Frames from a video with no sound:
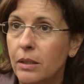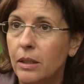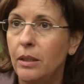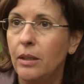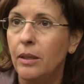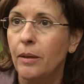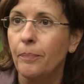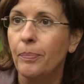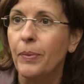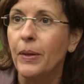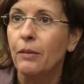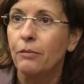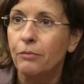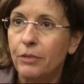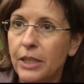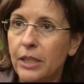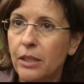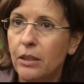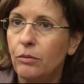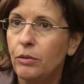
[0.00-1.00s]
die
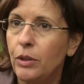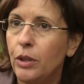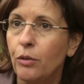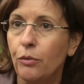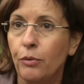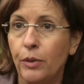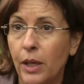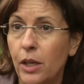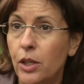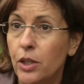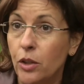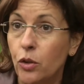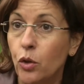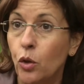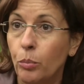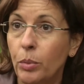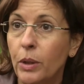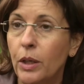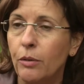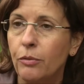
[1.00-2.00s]
wissen, wie gefährlich
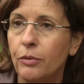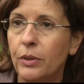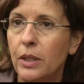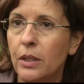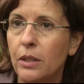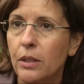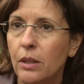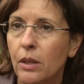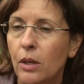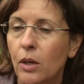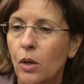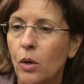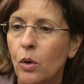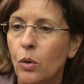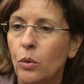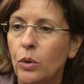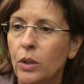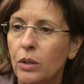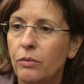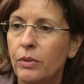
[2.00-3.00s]
Atomkraft ist
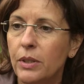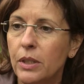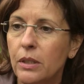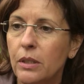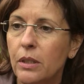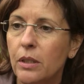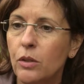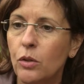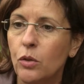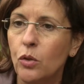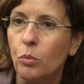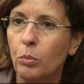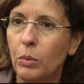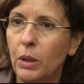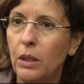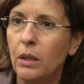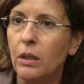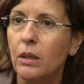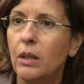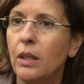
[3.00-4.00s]
und die wissen, dass es um
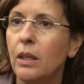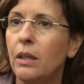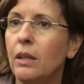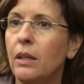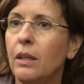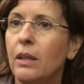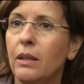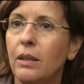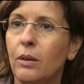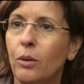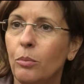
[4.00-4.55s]
ihre Kinder,